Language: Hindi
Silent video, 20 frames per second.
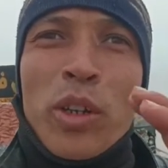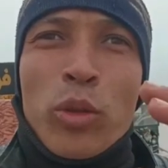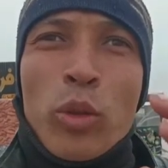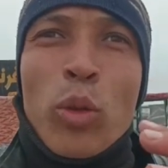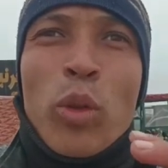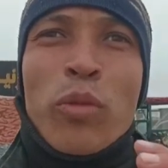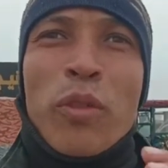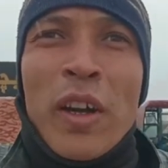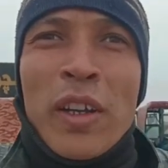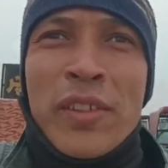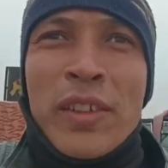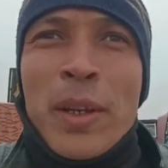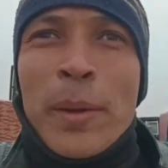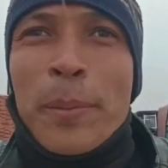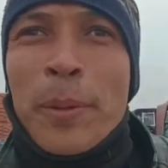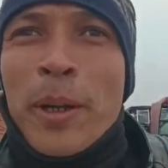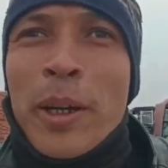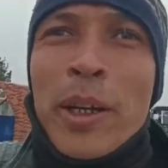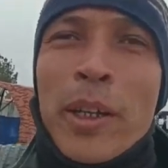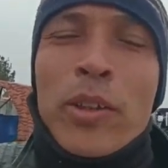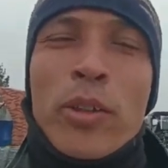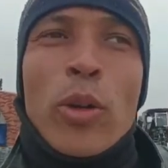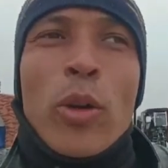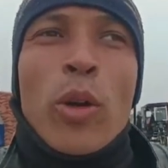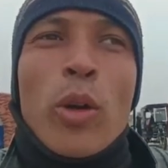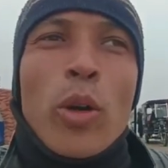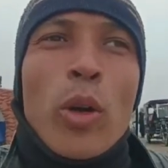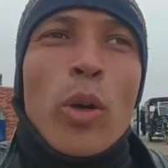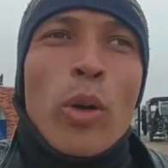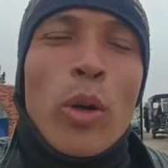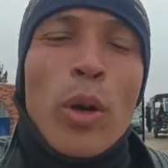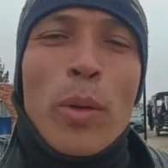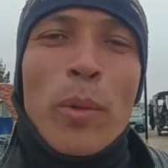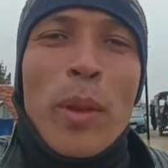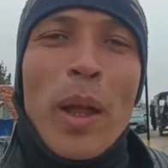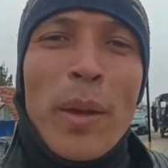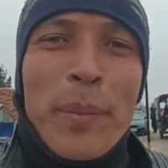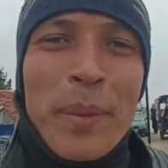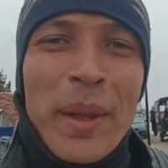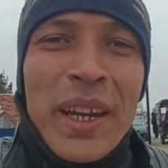दूर फासले पर है तो
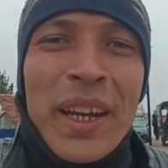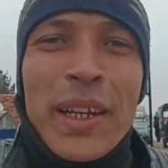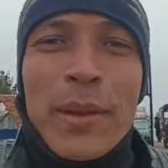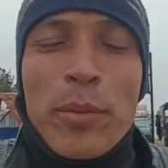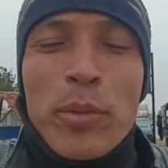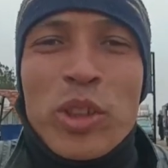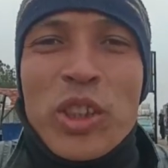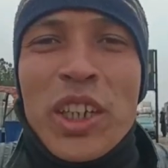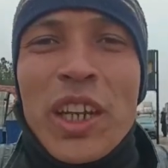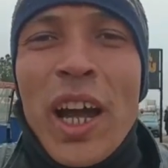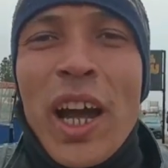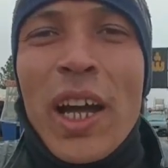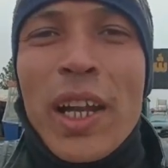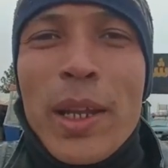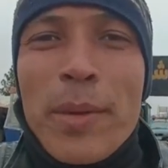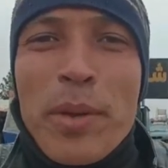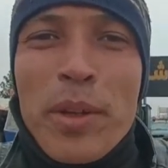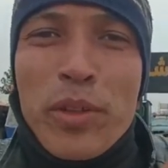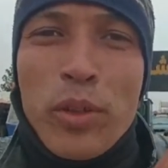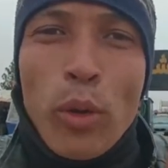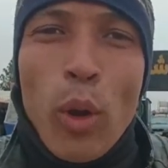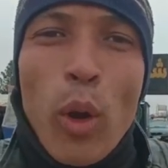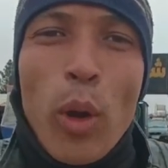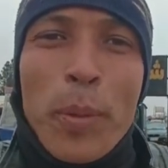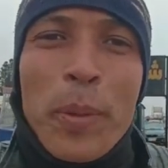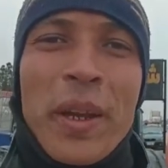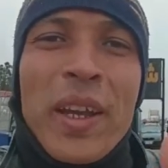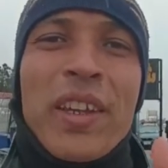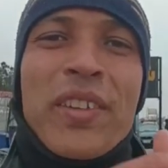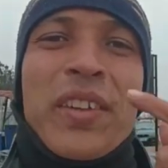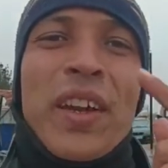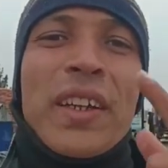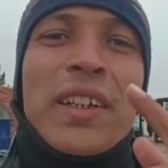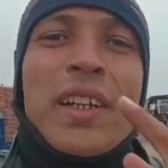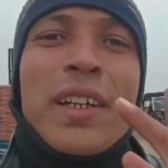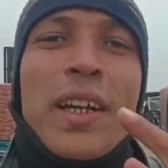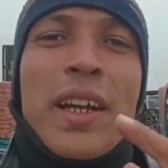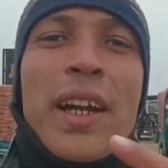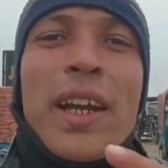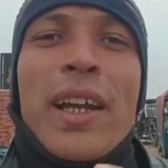मेरे मुझे यहाँ आने में सौ रुपये एक साइड का
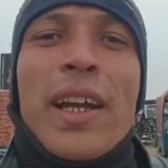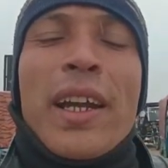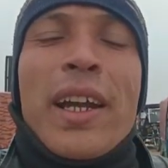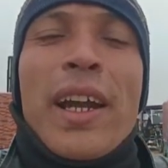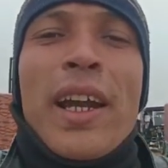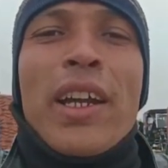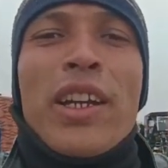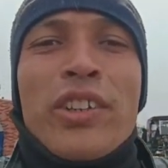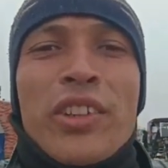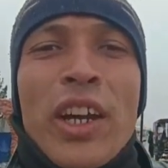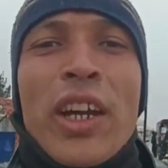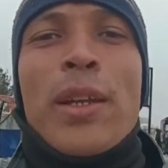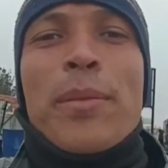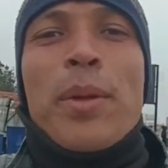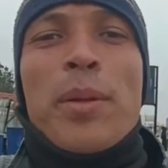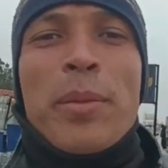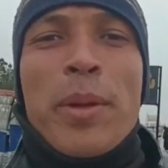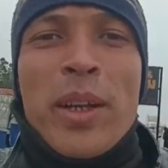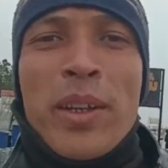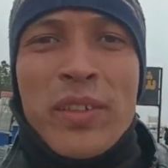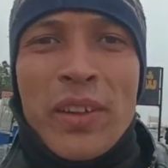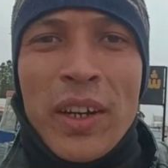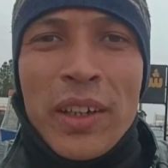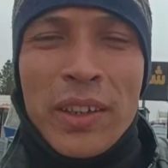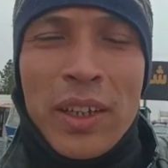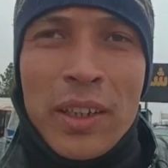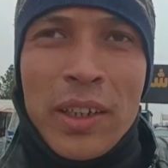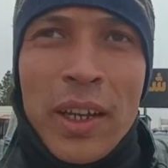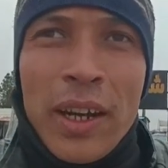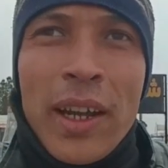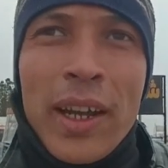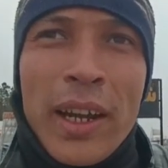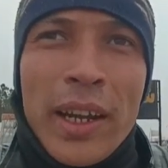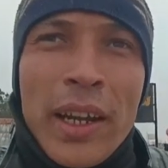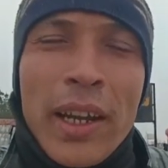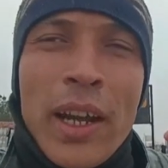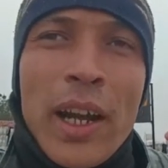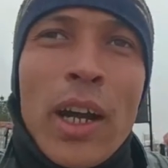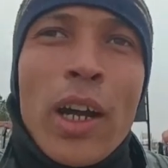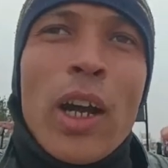किराया लगा है एंड जाने में भी एक साइड का किराया
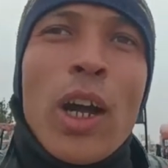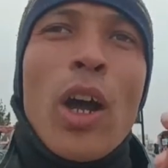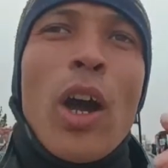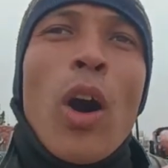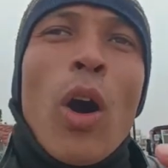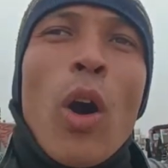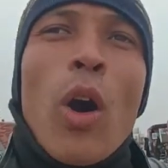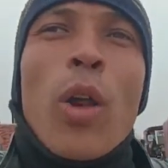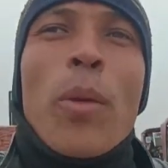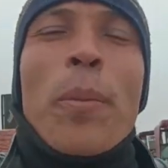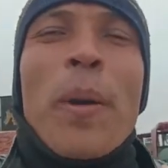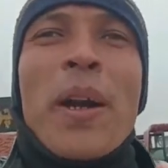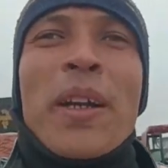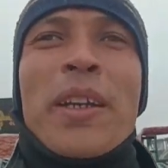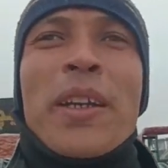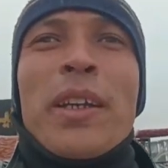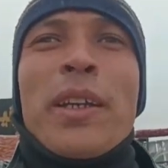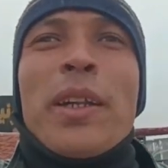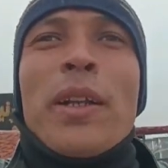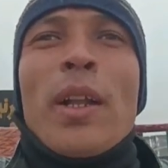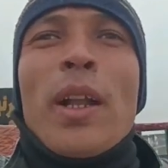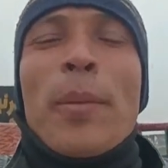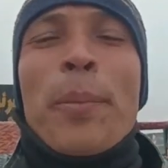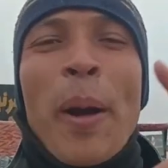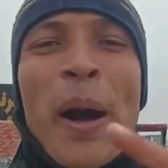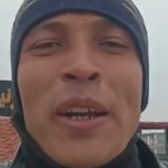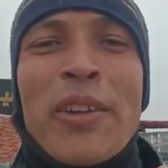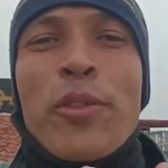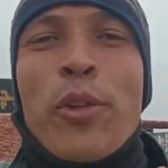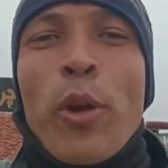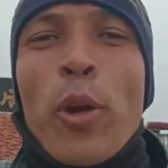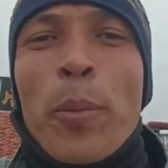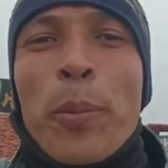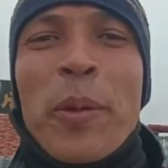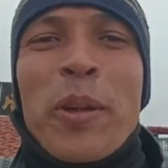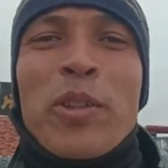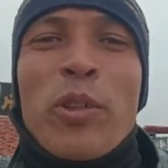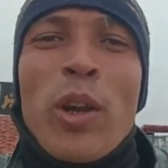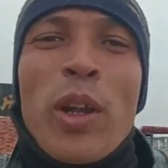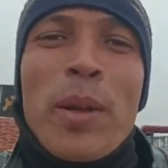लगेगा और बाकी पाँच सौ रुपये
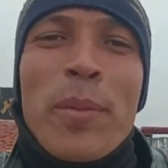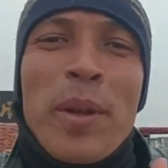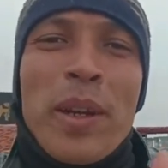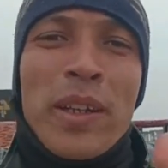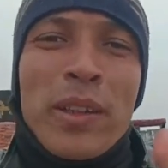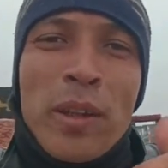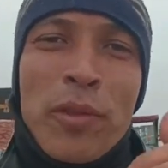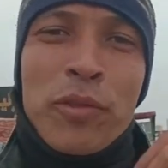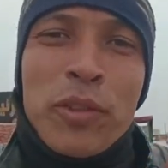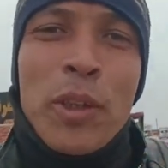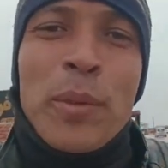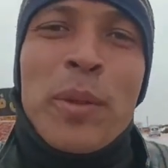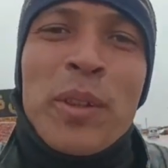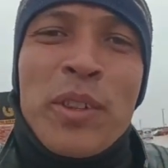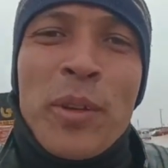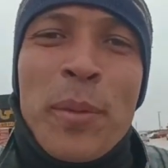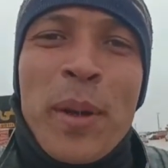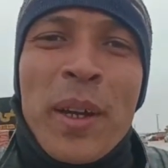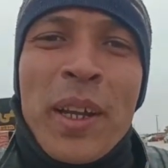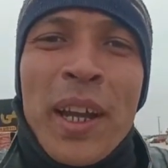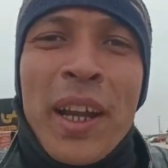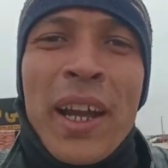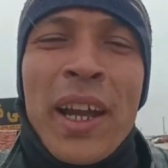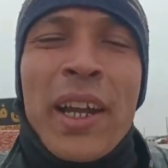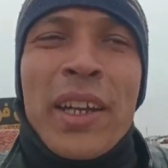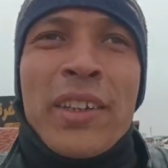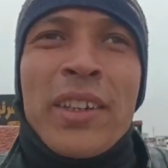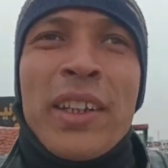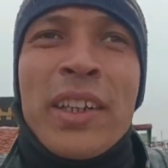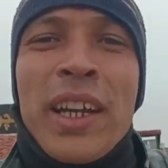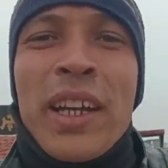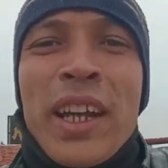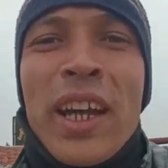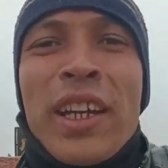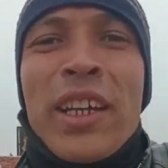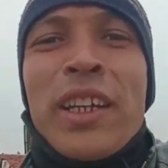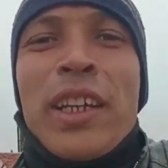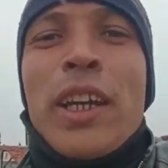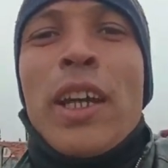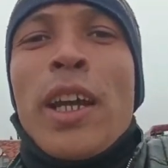जो है ना मैंने दफ्तर में जमा कराया है ठीक है यानी
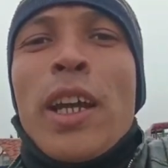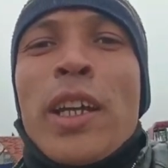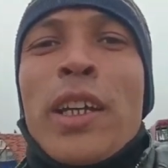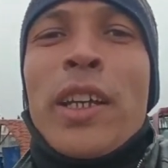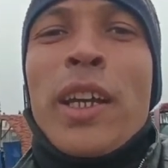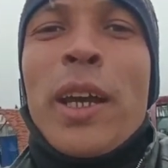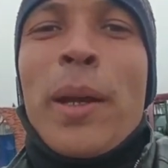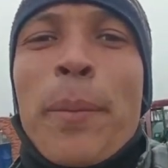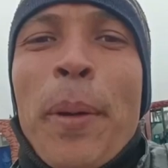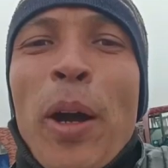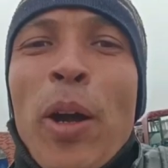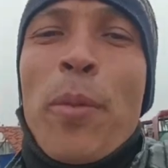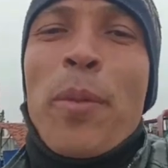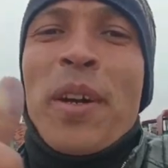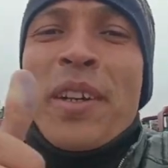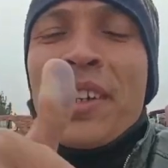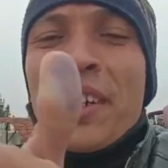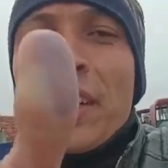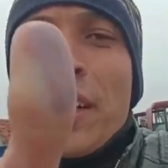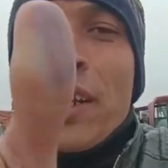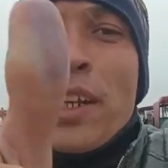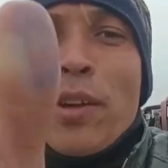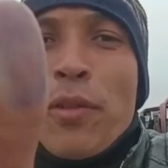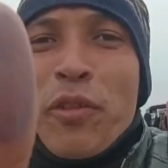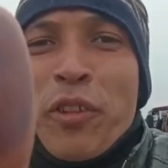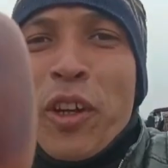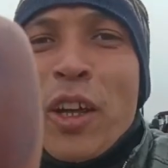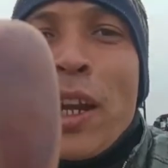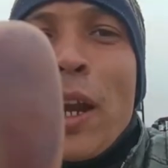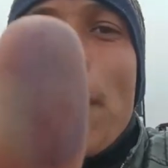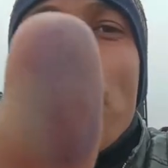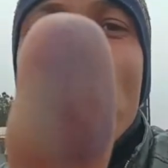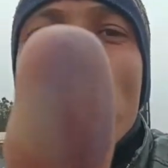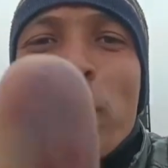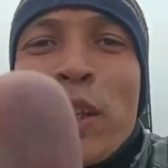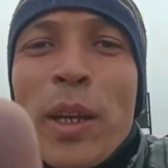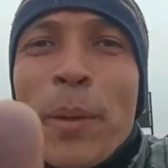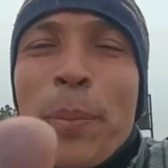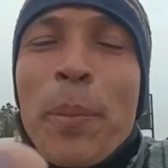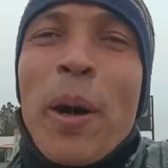ये बायोमेट्रिक के ये फिंगर आप लोग
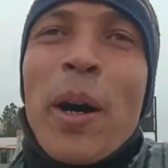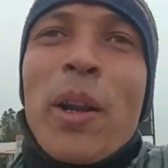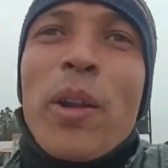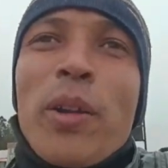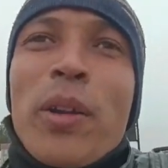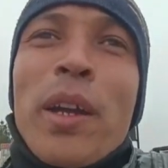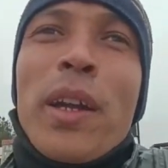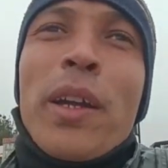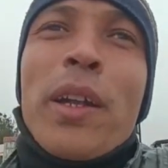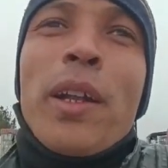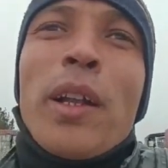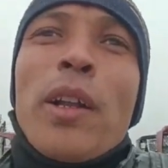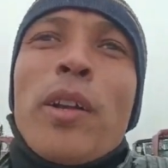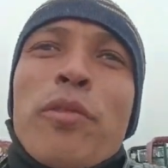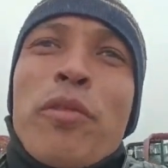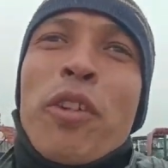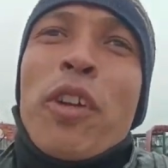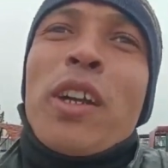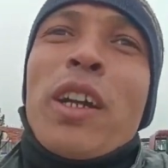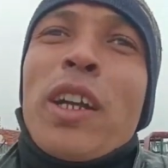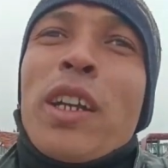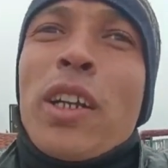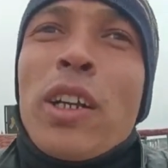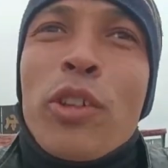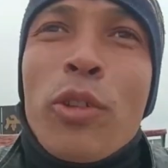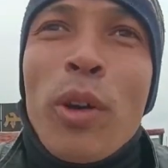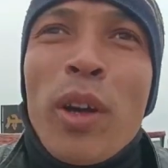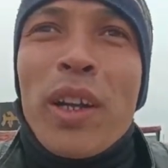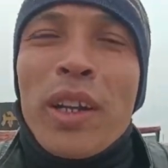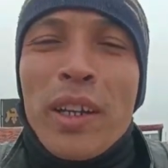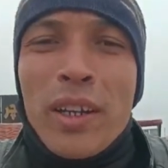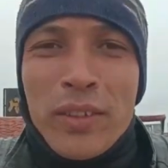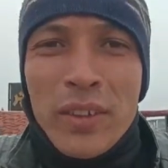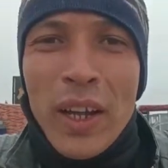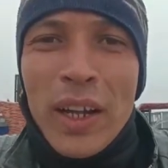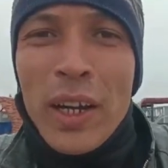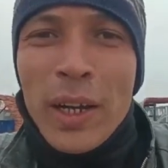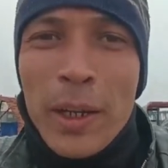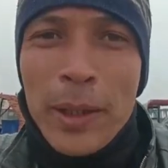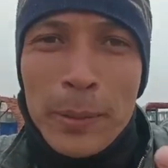देख पा रहे होंगे फिंगर के जो है ना ये सारा